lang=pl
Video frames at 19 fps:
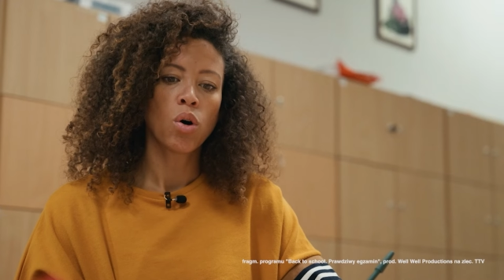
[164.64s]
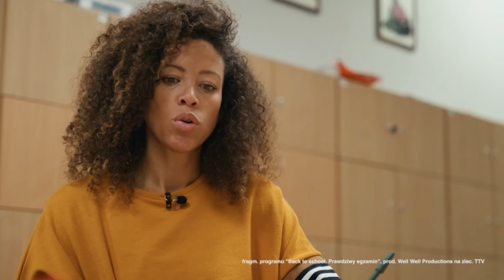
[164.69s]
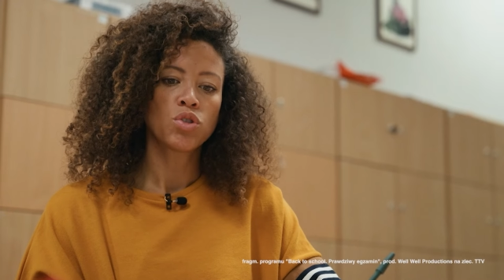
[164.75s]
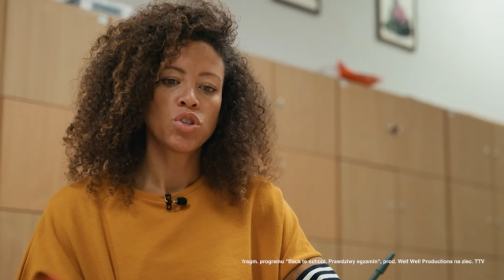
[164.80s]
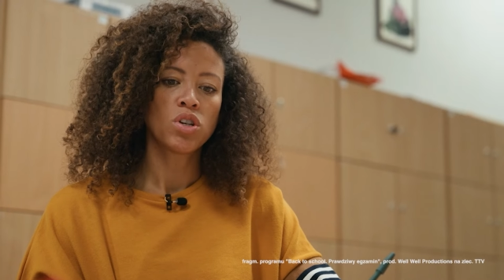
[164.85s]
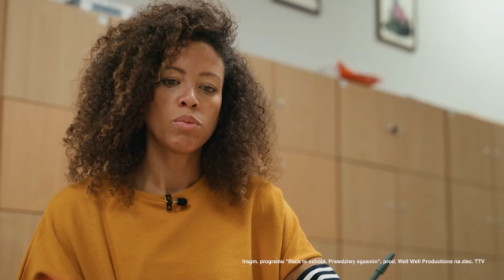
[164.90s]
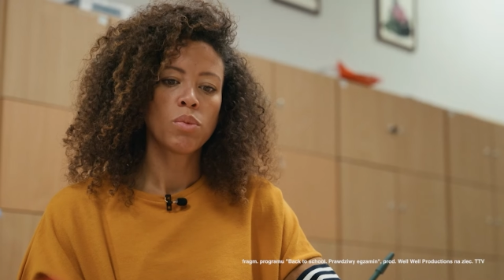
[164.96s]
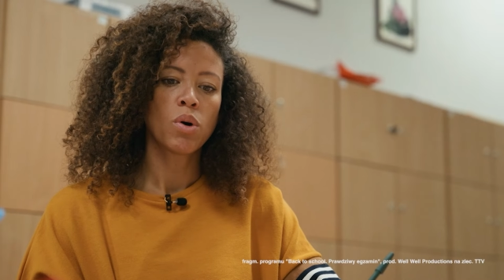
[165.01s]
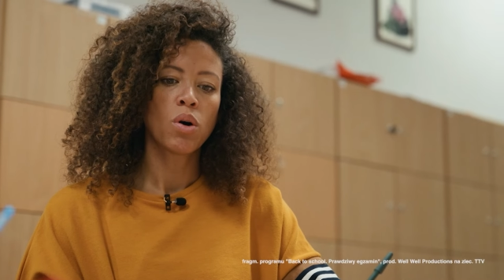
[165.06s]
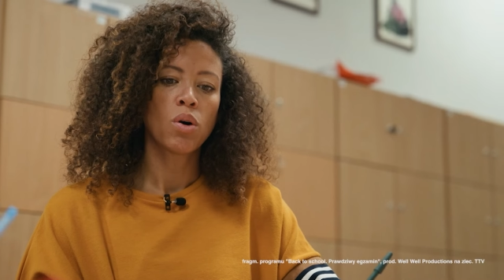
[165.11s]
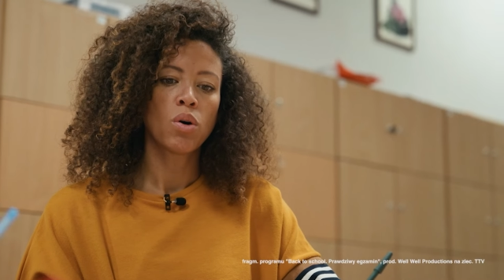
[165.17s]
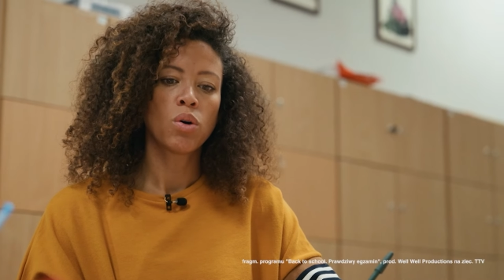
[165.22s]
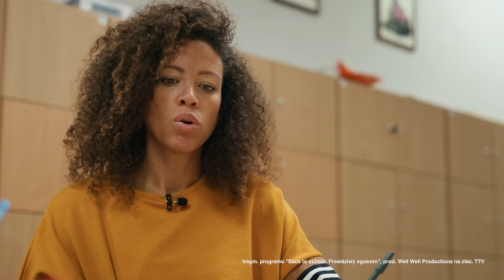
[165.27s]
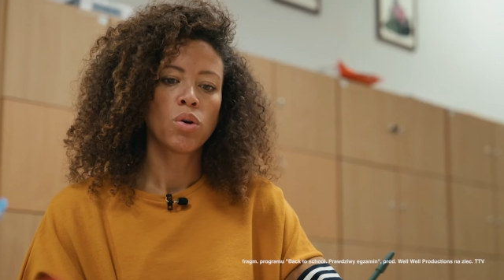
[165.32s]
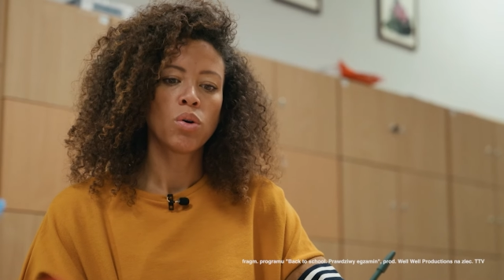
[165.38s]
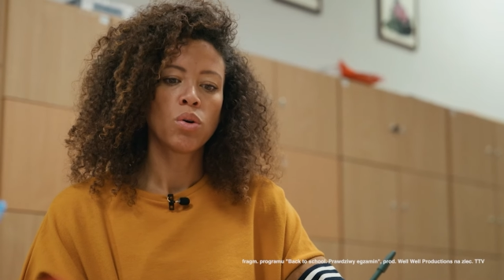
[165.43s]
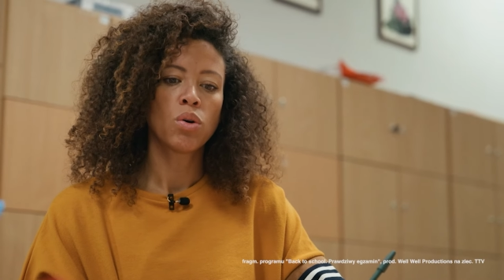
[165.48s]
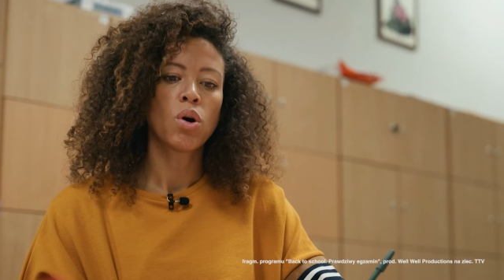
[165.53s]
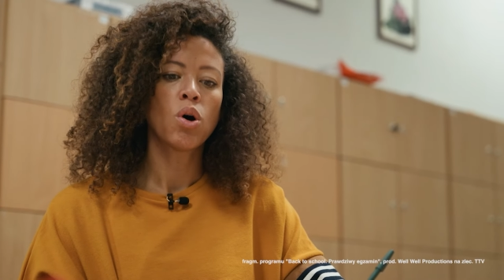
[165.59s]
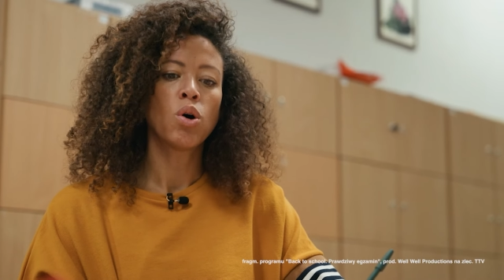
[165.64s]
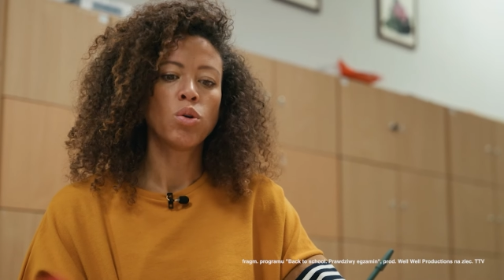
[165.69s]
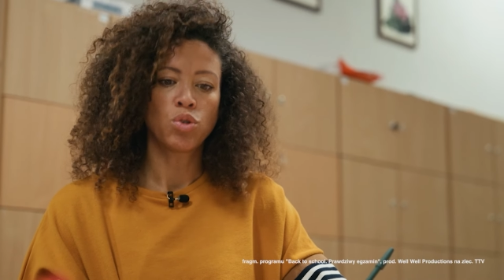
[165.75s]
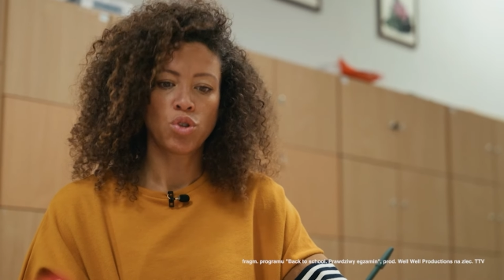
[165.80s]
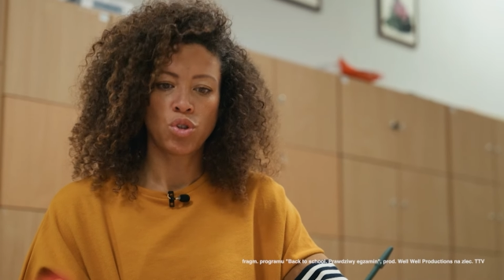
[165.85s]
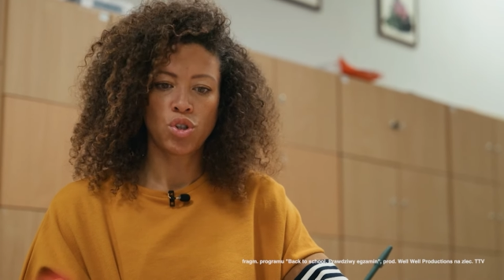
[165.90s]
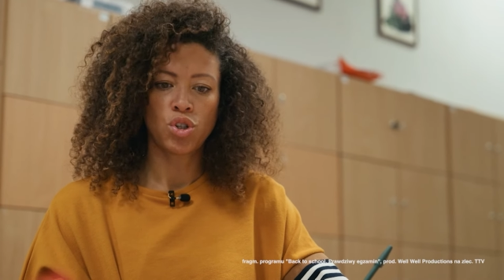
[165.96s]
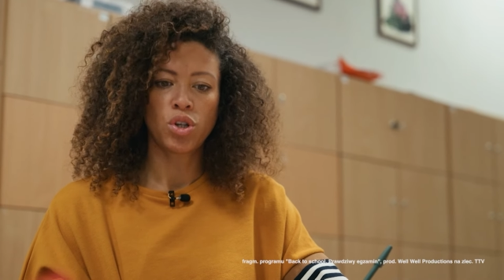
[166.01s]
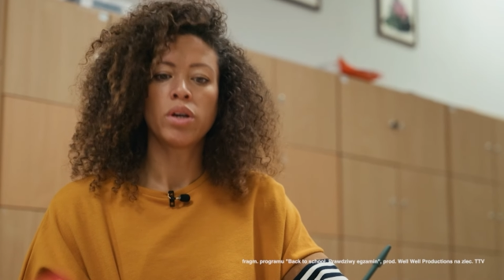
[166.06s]
O czym? O, o
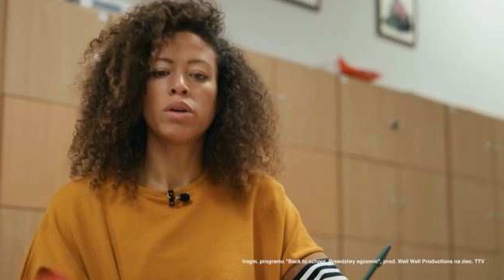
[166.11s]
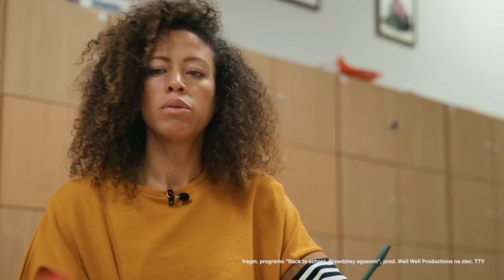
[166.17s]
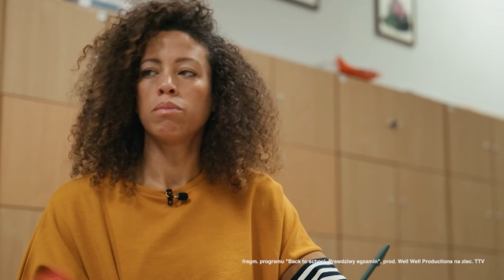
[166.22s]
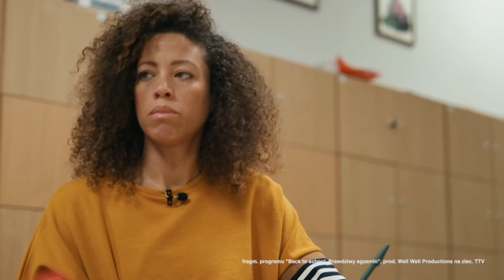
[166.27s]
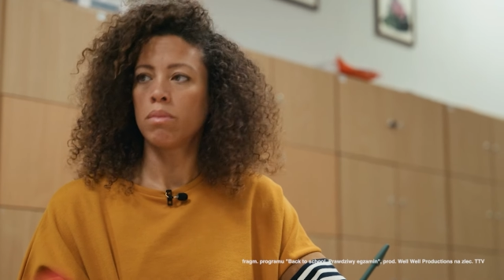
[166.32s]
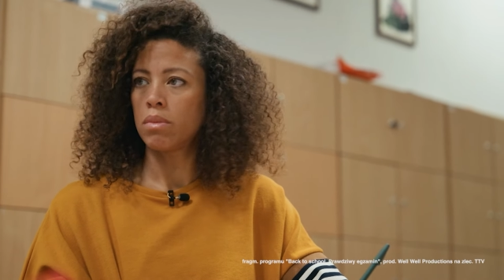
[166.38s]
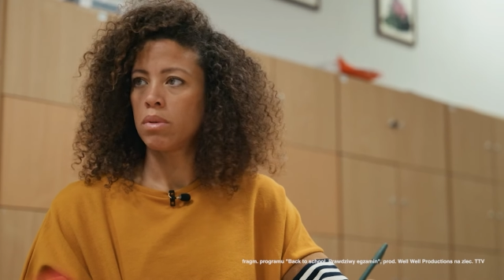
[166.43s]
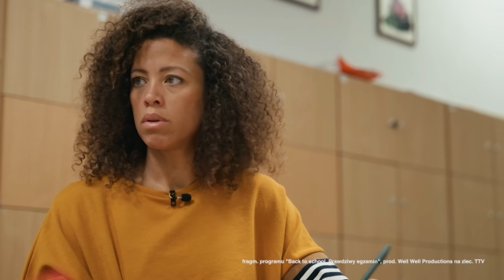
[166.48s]
czym?